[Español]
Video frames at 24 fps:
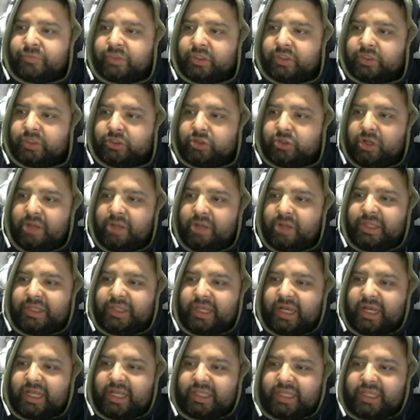
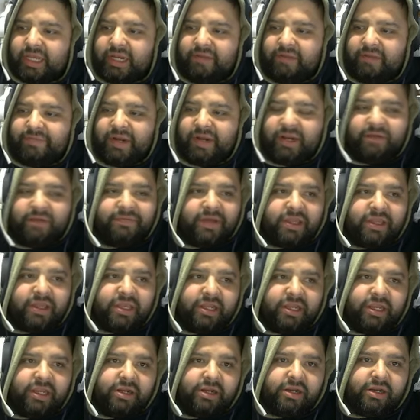Solamente gasté en el banner
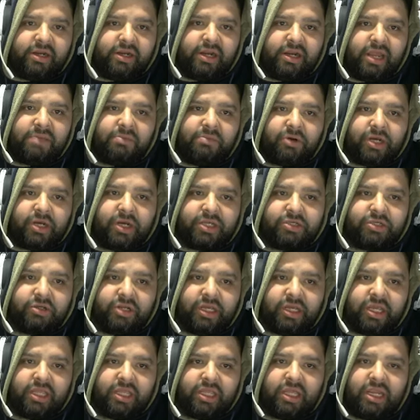Beginner las
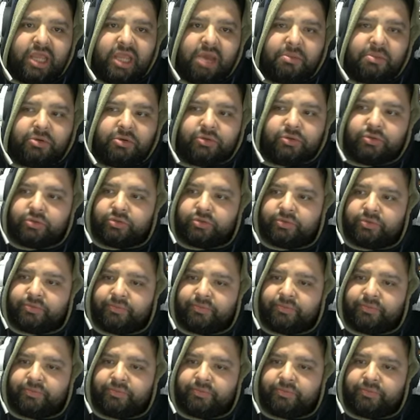invocaciones que teníamos.